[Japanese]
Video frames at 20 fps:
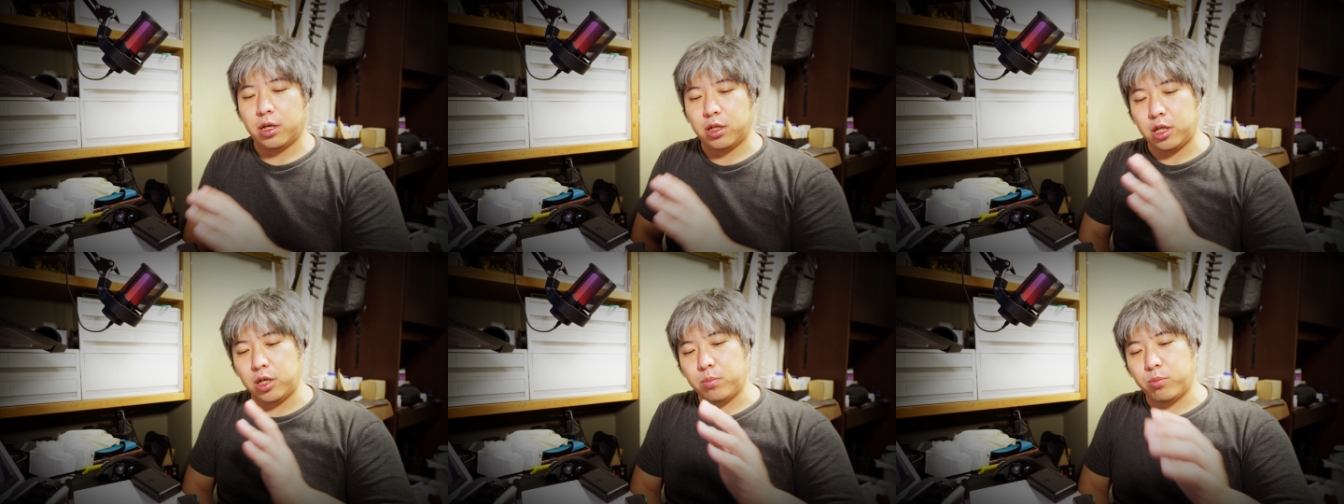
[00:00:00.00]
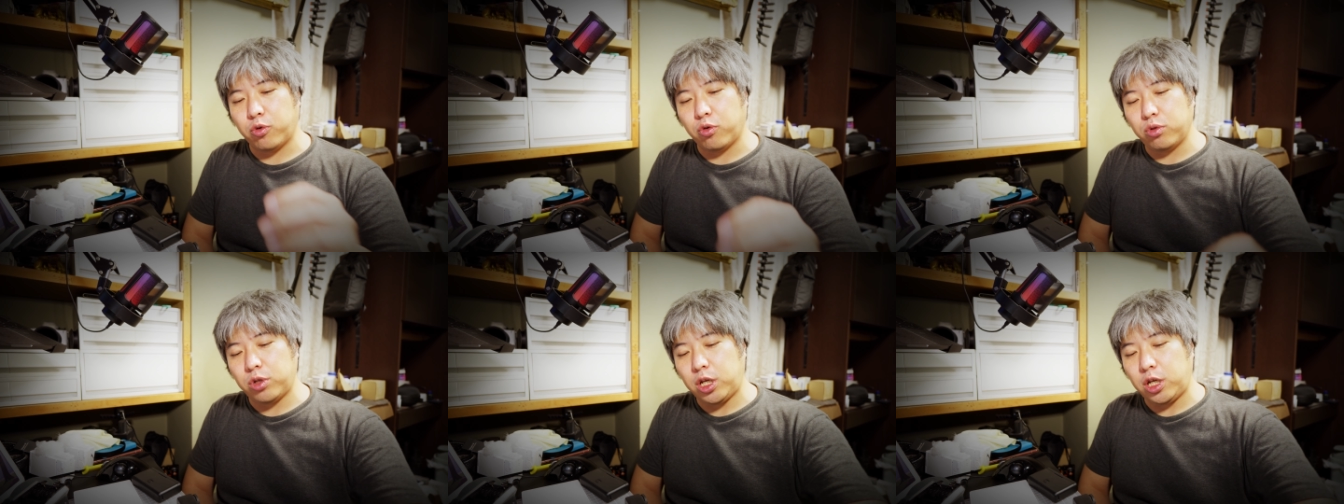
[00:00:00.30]
で、
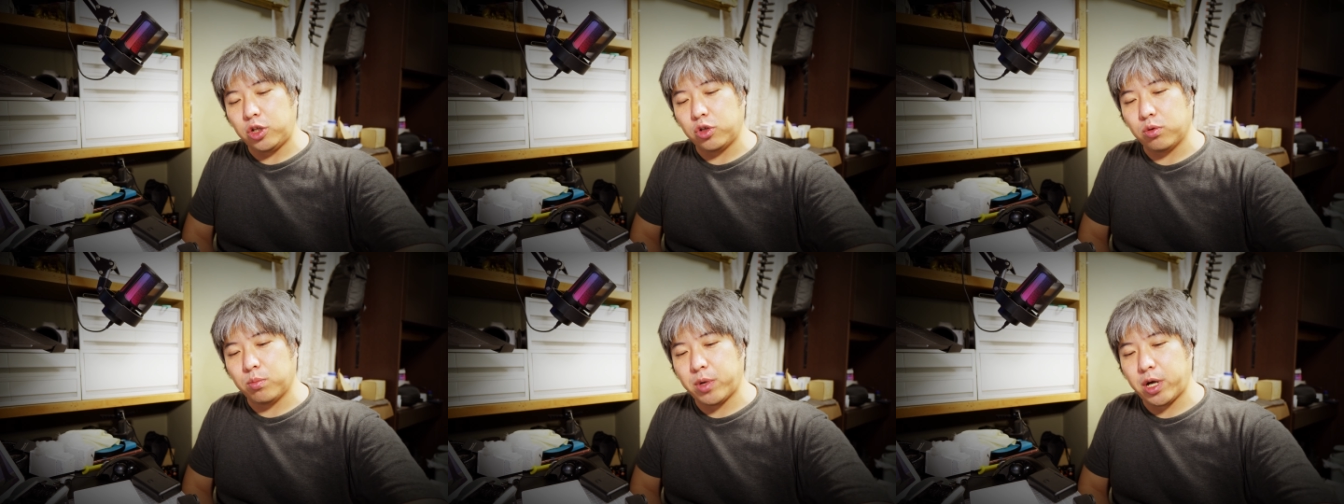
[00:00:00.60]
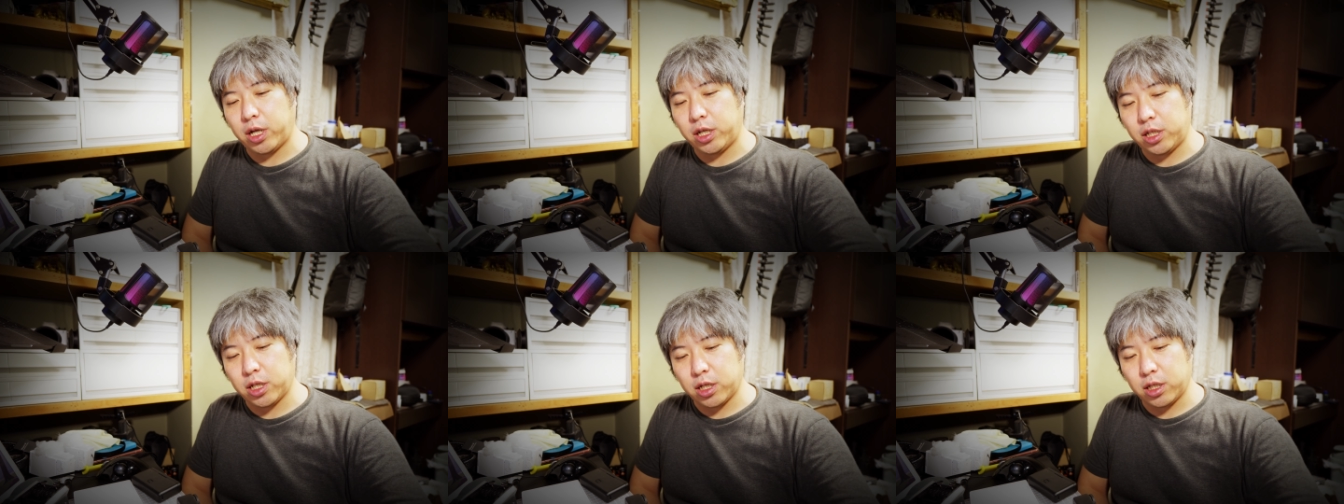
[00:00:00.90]
ボディの
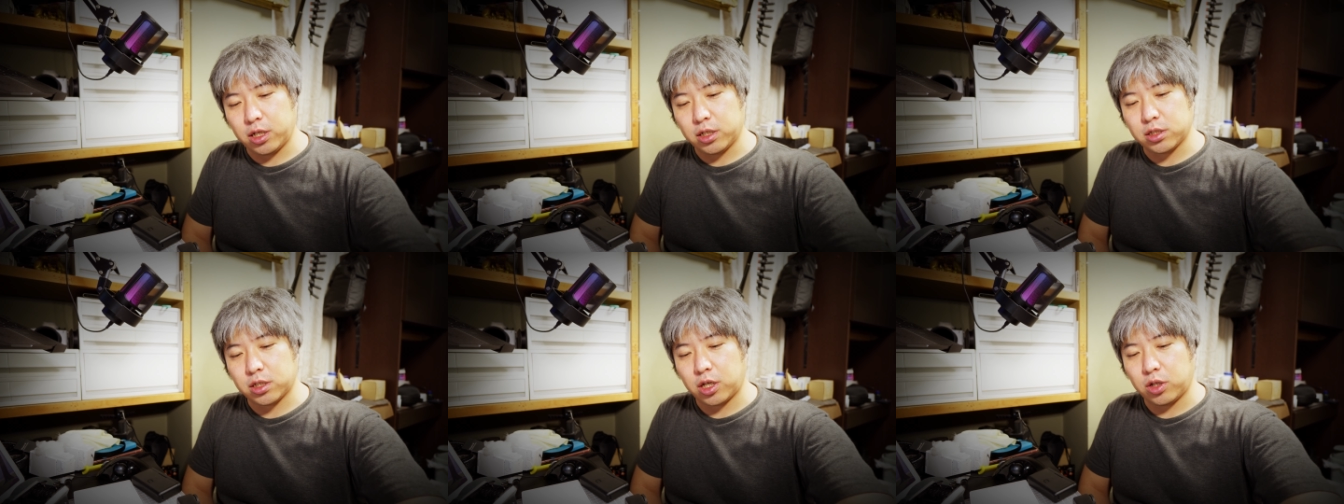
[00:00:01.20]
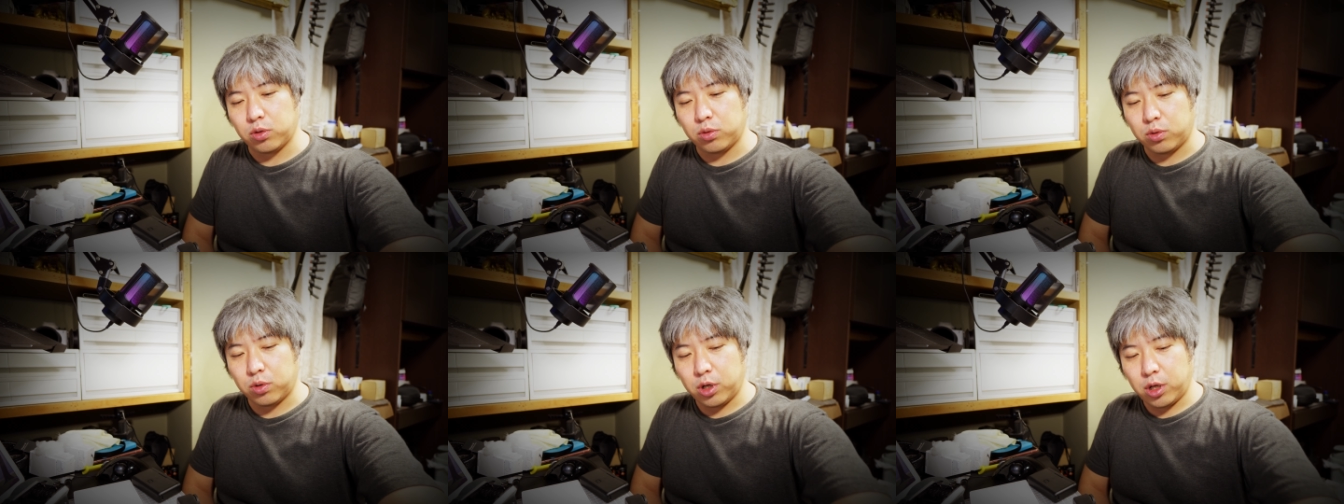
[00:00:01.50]
前なんです
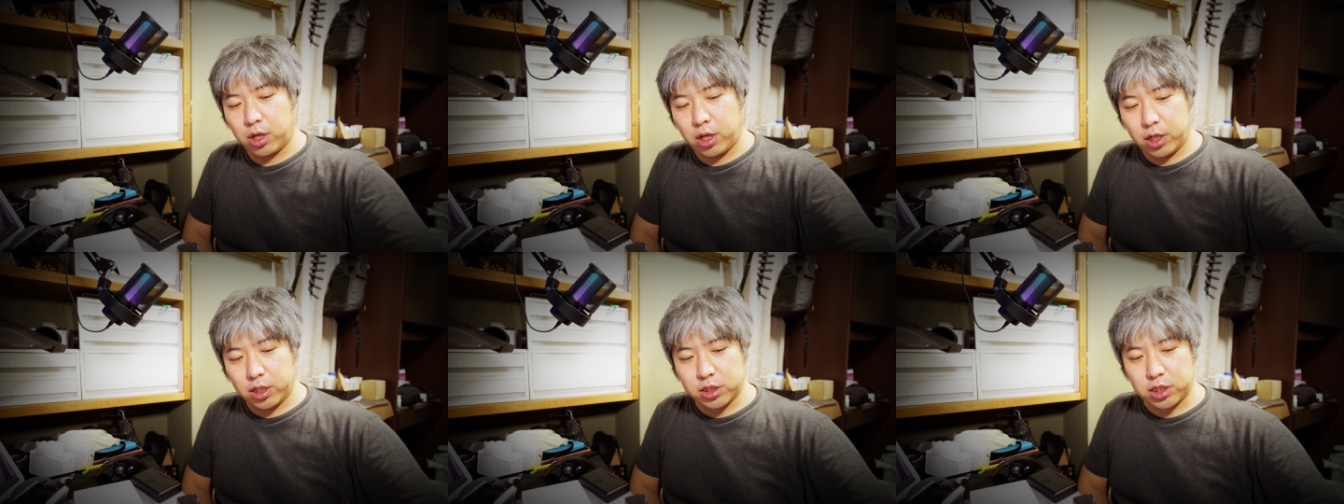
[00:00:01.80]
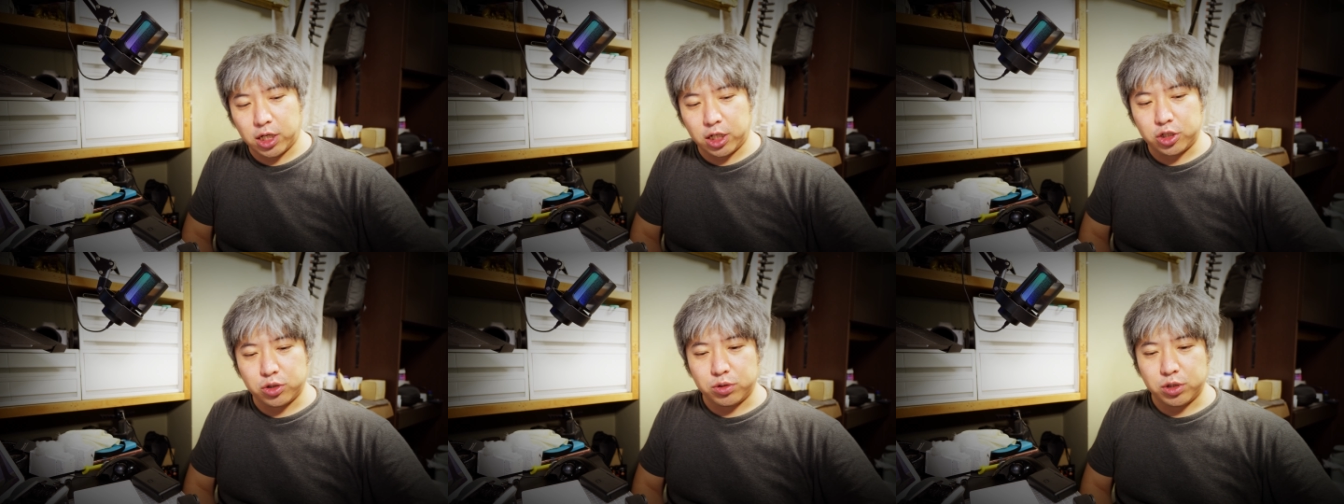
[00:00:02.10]
けど、
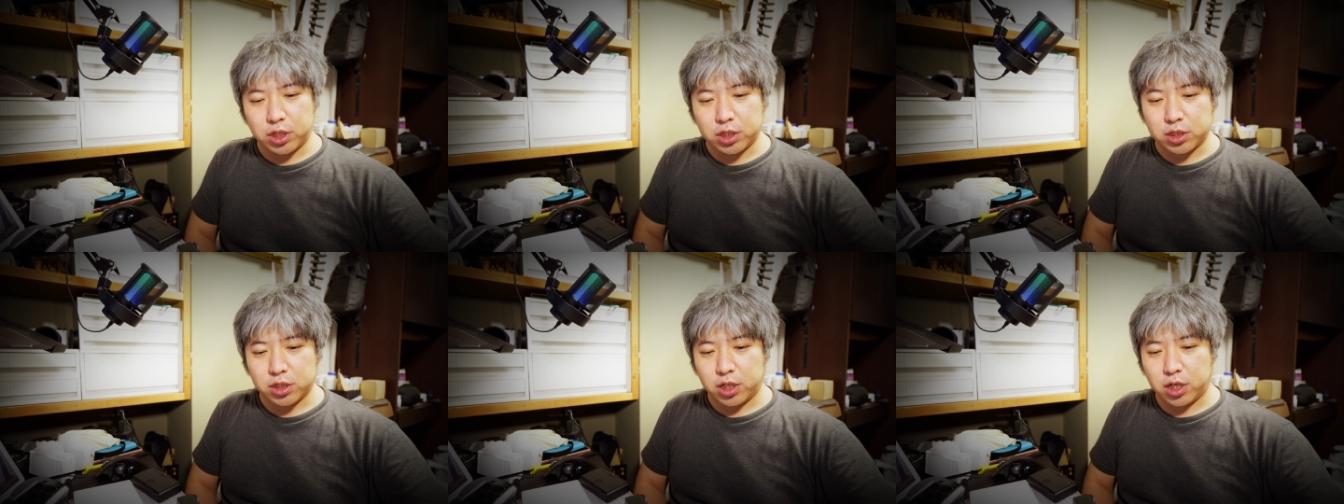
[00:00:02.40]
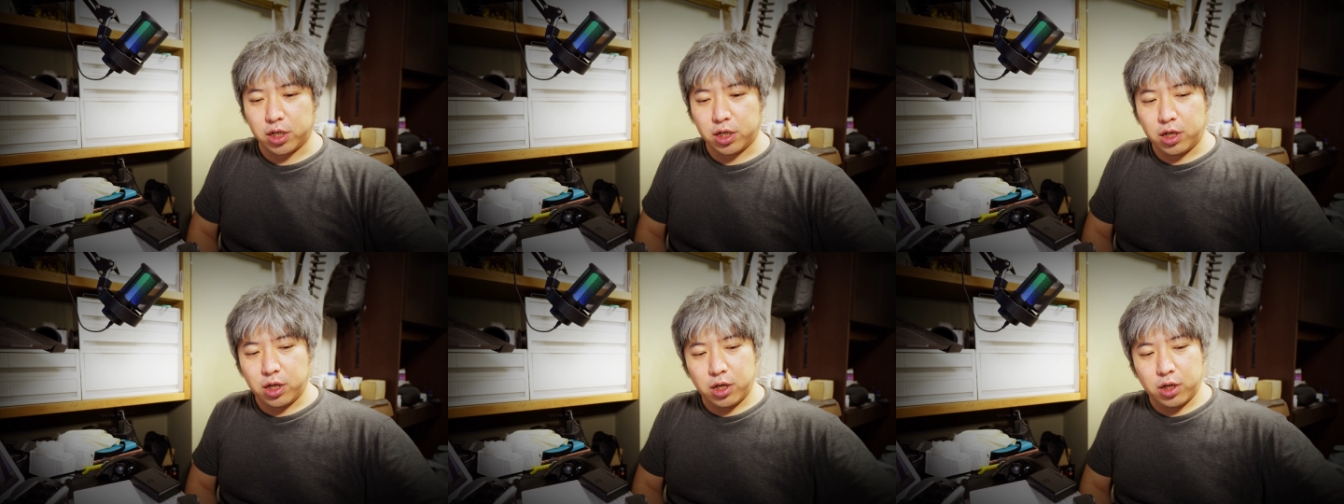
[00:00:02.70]
最初にです
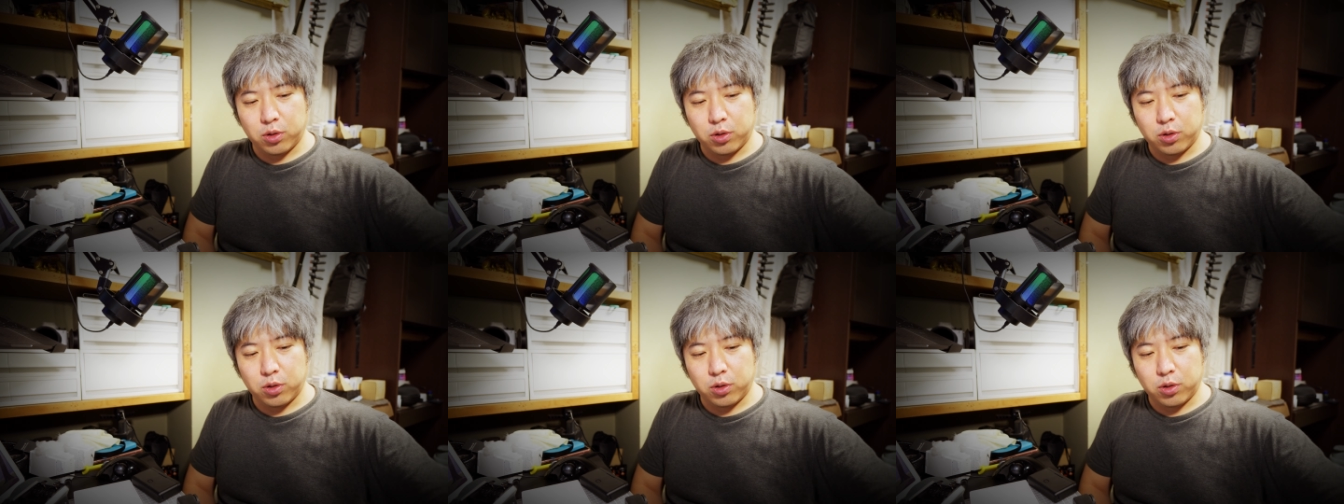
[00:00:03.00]
ね、